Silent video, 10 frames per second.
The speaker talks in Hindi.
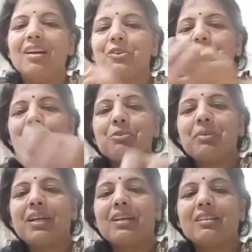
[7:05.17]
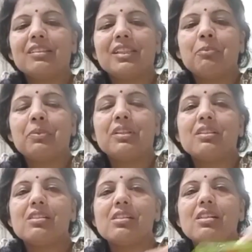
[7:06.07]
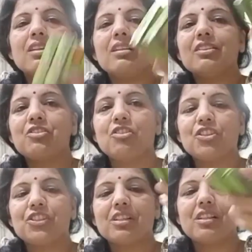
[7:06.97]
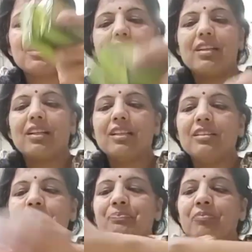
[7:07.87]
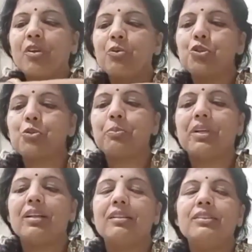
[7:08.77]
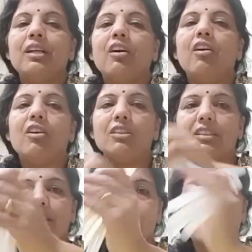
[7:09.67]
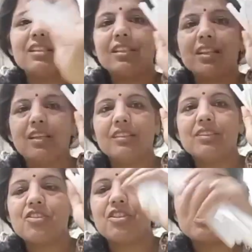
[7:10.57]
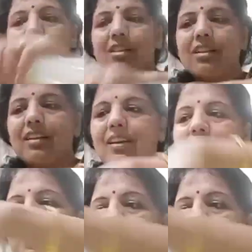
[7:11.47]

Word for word: तो फिर मैं ये पतंजलि का डिश वॉशर ले आई कुछ मैं हॉट गन की ये स्टिक्स लेके आई